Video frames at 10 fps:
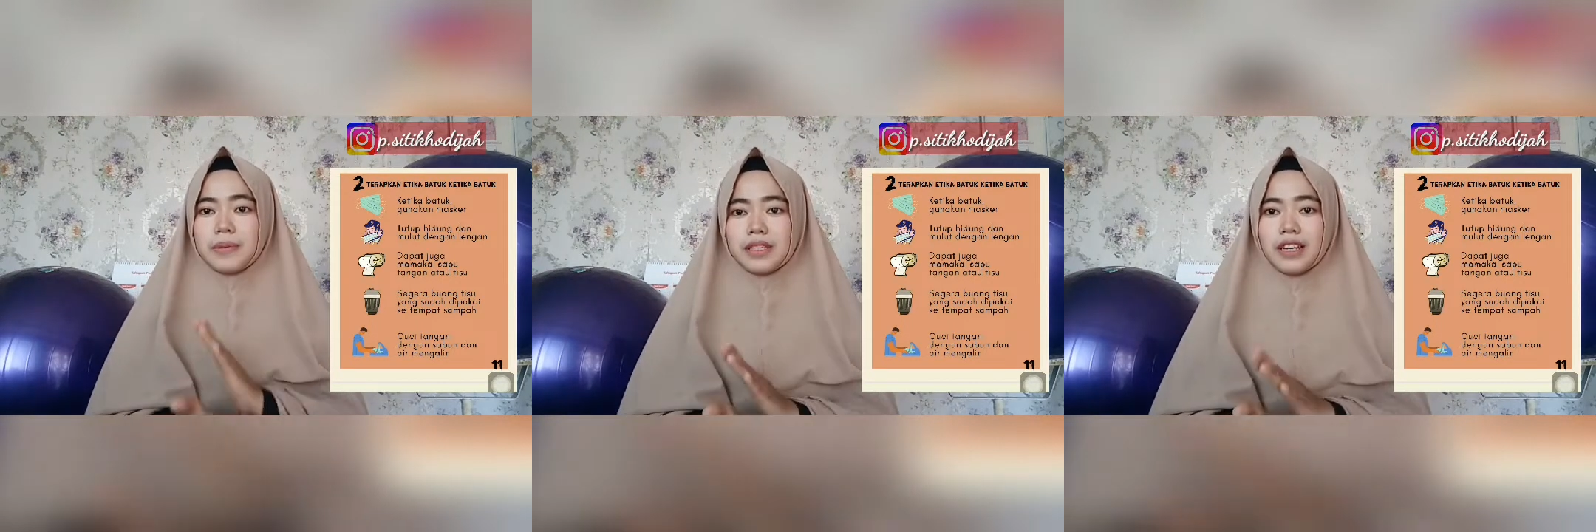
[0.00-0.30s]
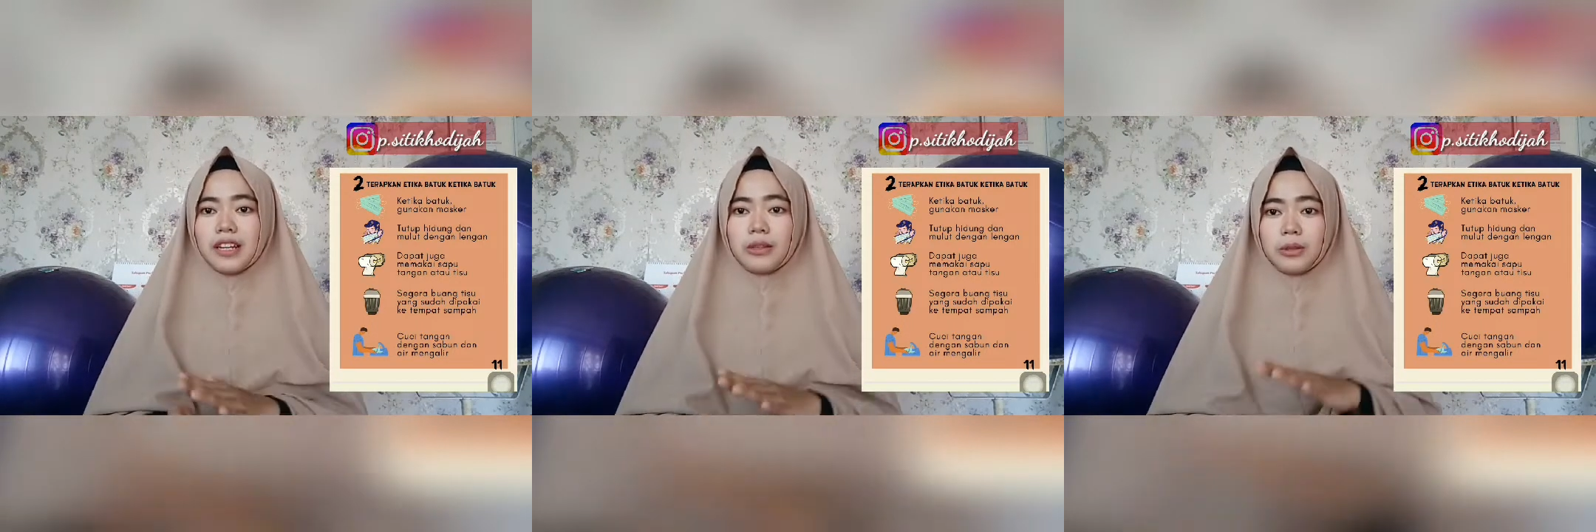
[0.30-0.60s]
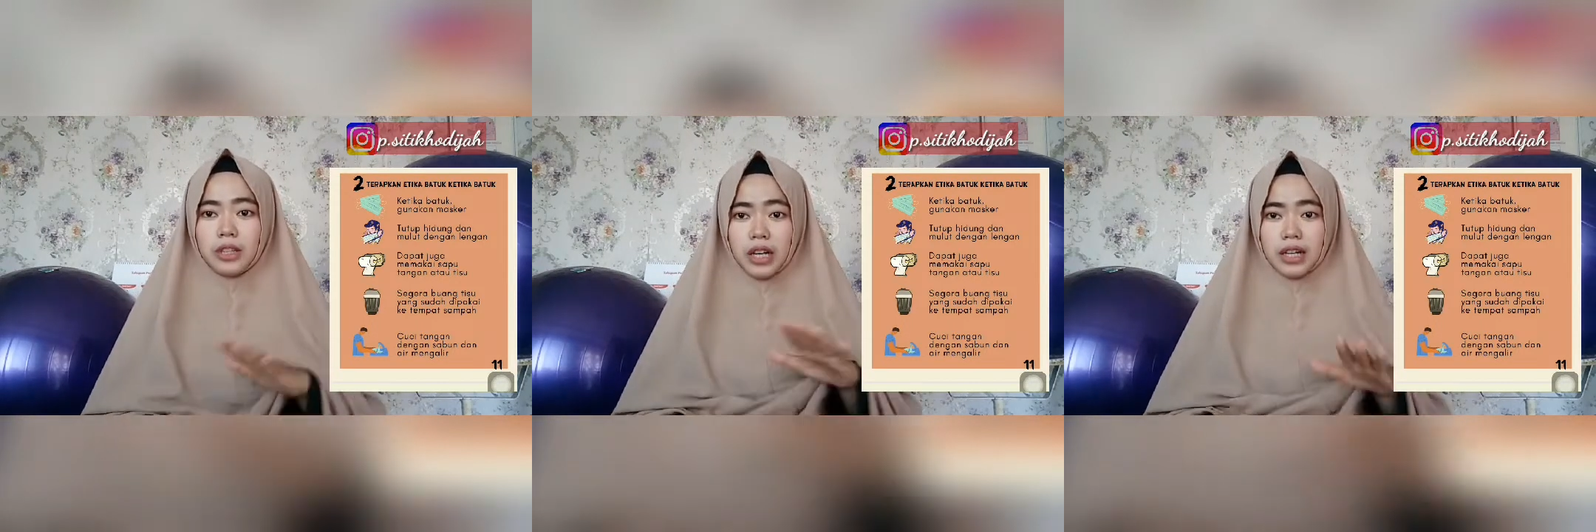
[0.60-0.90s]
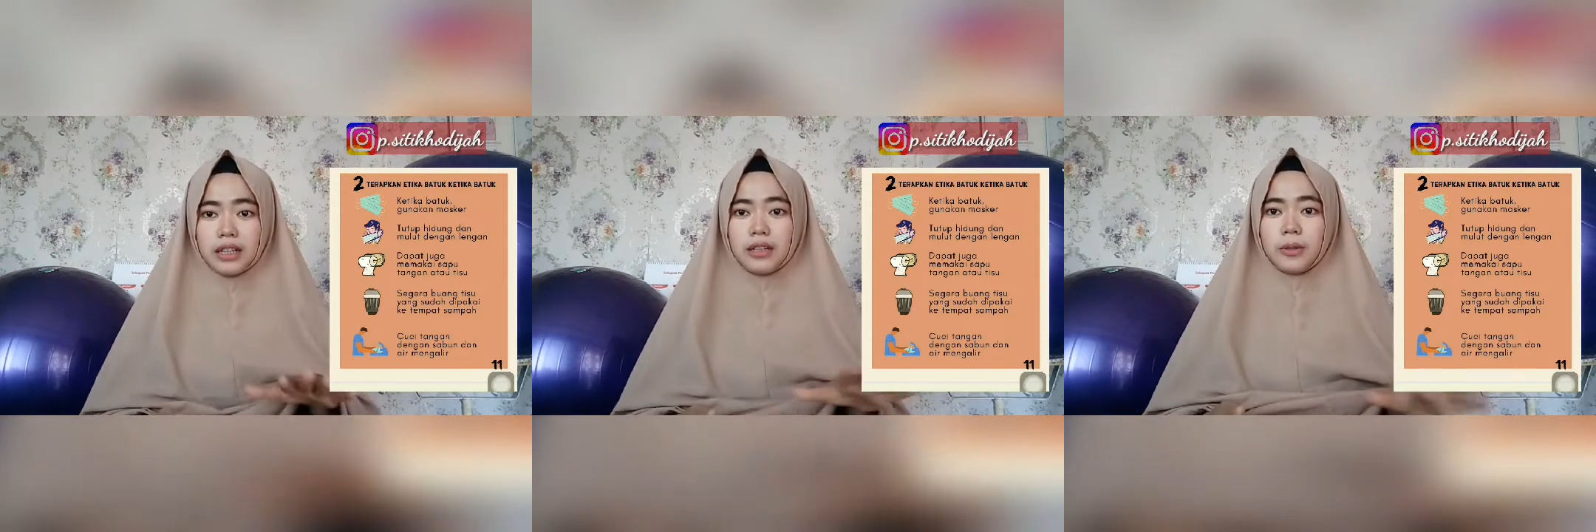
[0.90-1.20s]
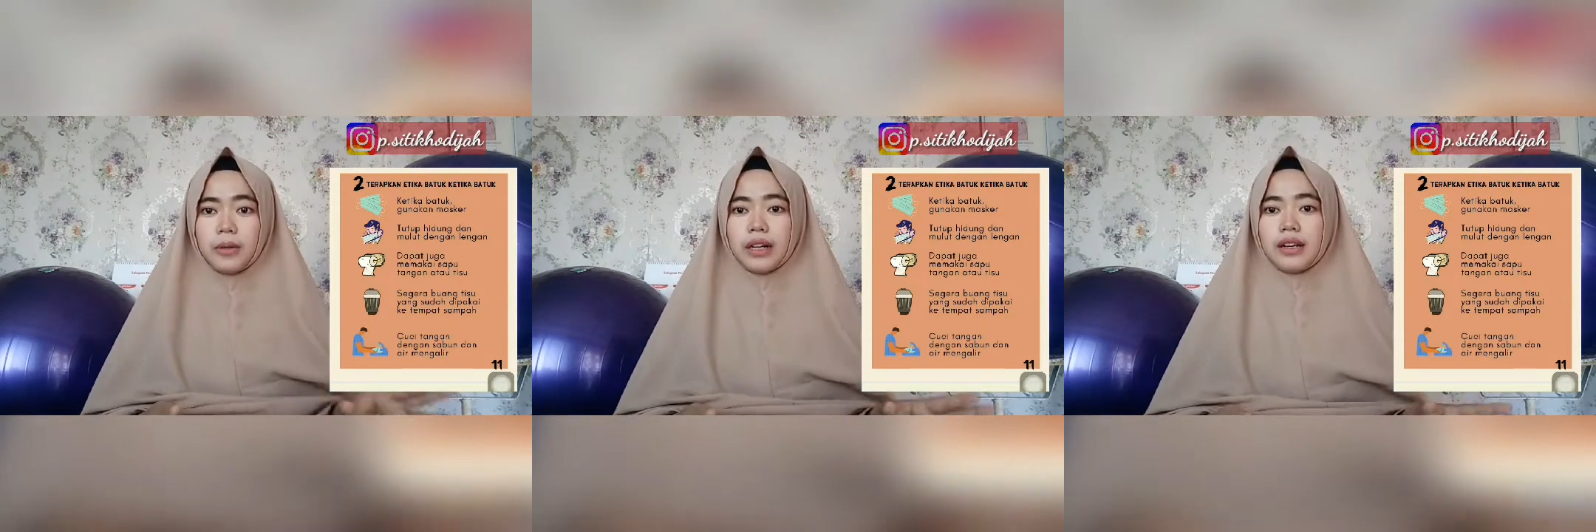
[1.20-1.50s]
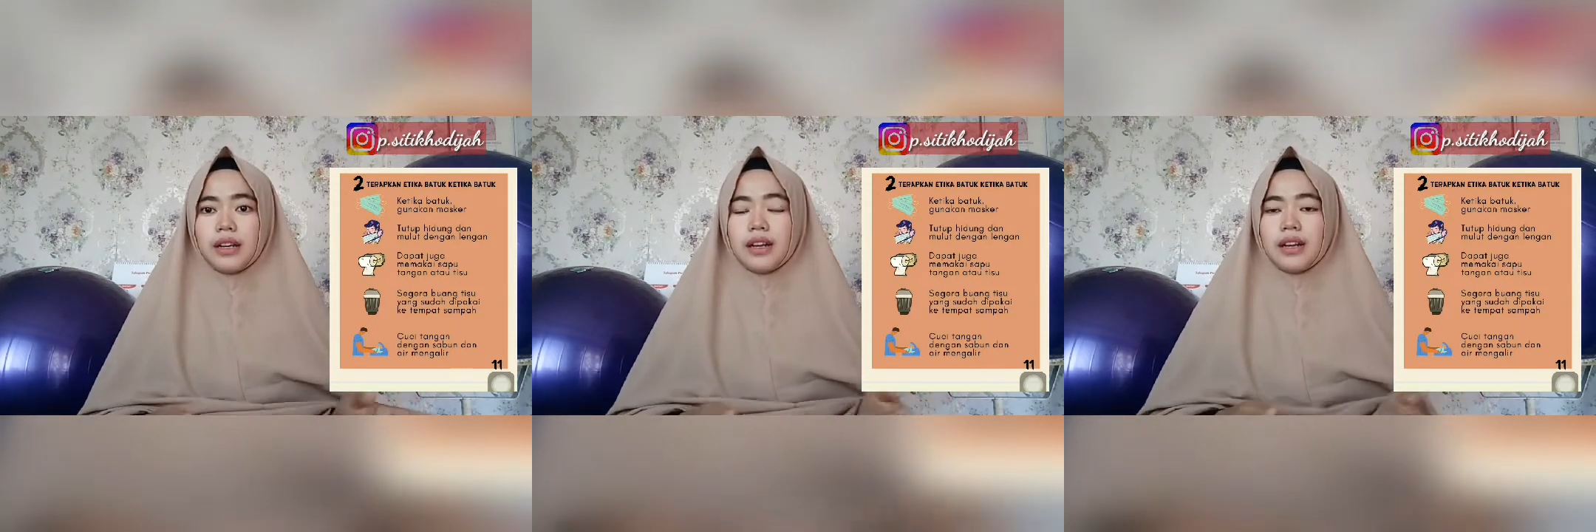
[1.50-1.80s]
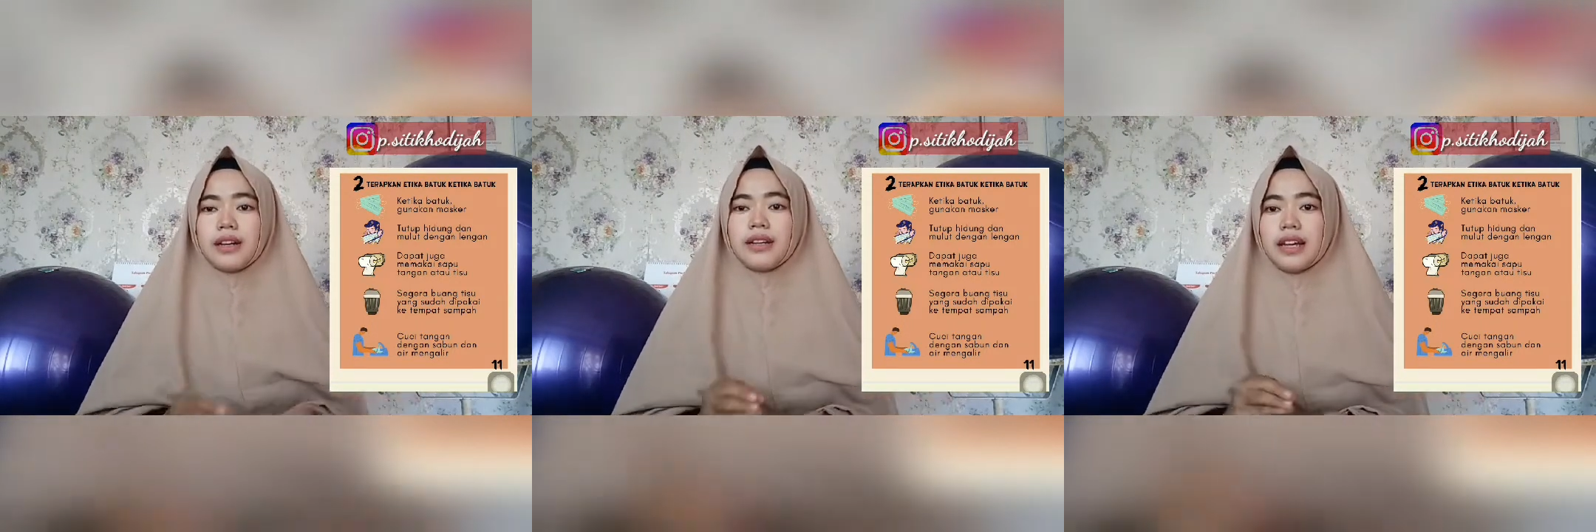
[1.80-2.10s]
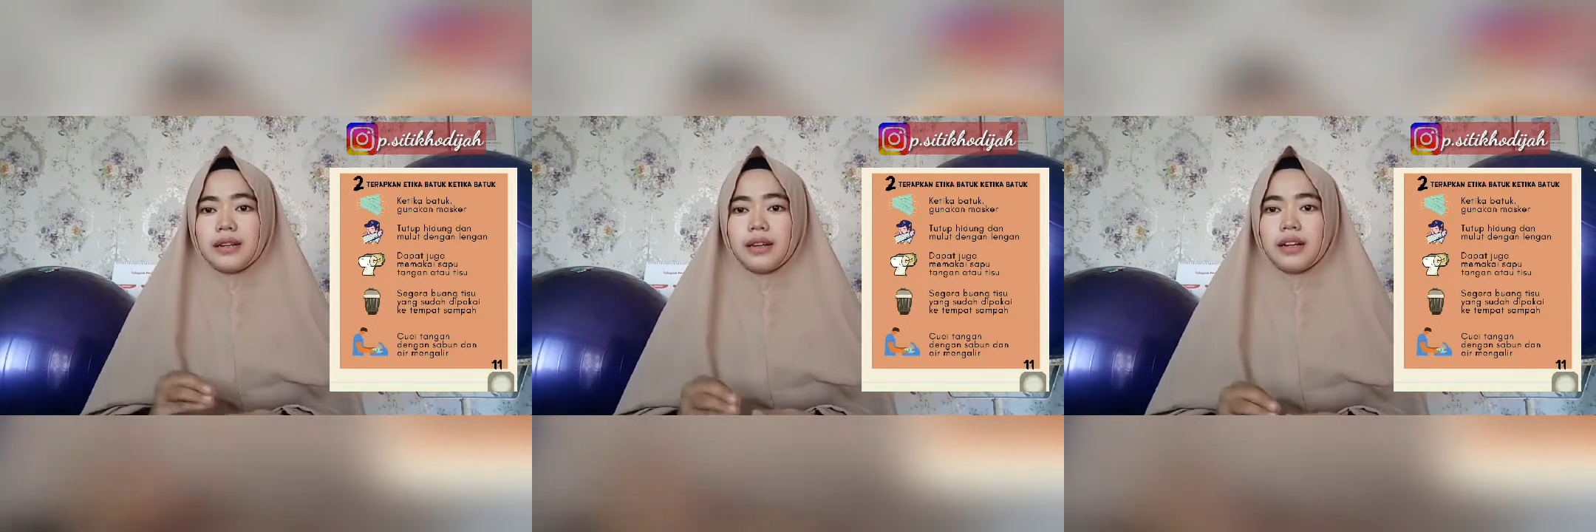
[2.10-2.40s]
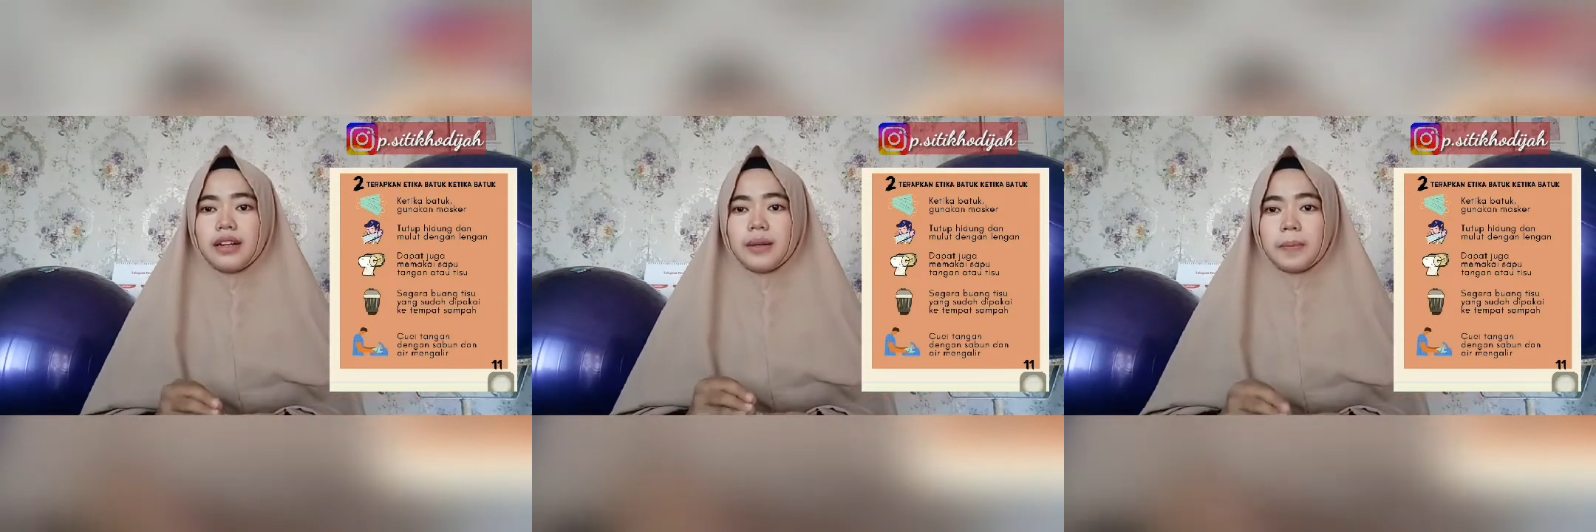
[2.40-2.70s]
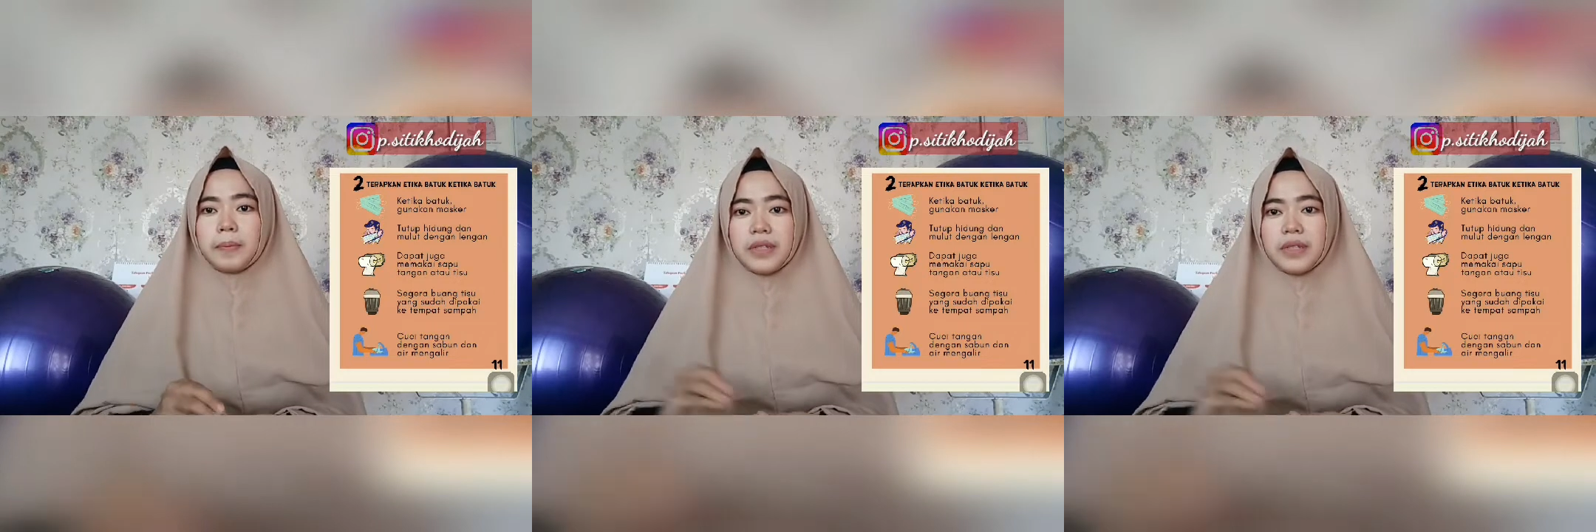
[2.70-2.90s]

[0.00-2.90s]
percikan itu tidak akan keluar dan eh,